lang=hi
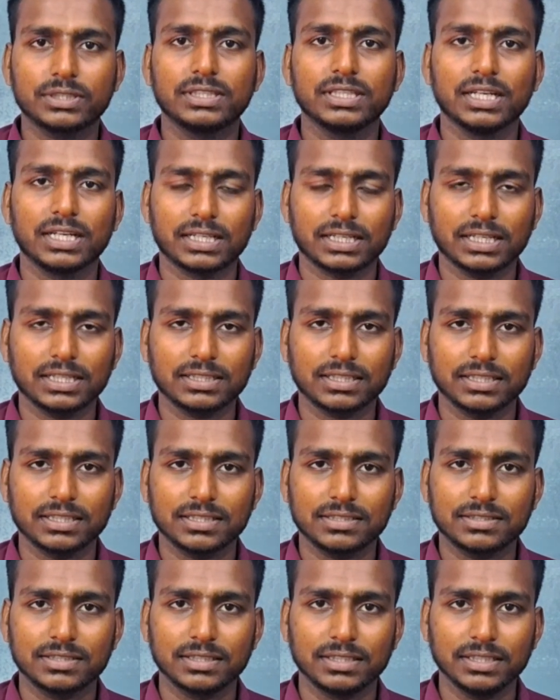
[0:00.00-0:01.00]
11
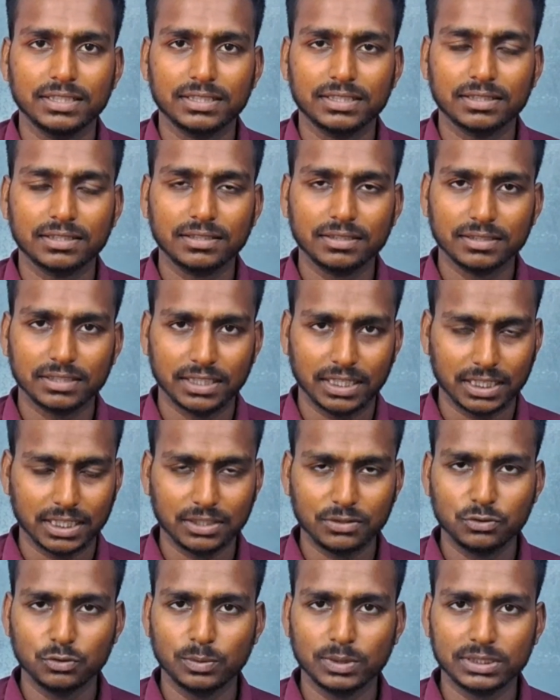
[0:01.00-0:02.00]
तारीख से लेकर 11
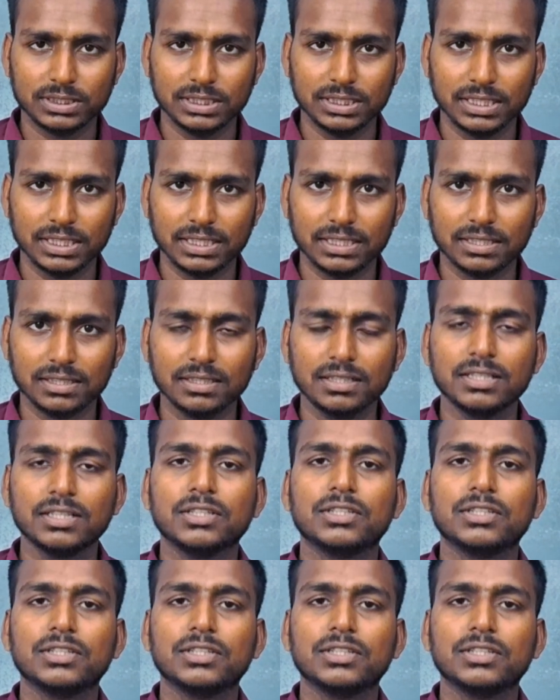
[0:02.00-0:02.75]
अक्टूबर से लेकर